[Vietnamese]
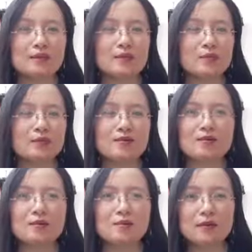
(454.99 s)
nhưng mà
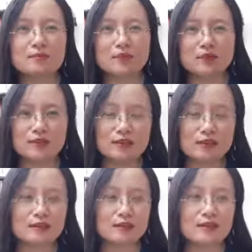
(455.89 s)
rất là bực bởi vì
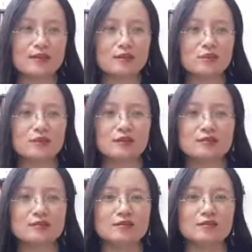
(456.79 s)
anh ta là một cái
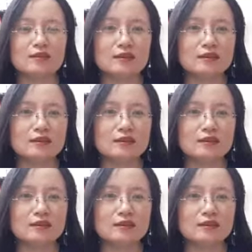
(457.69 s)
người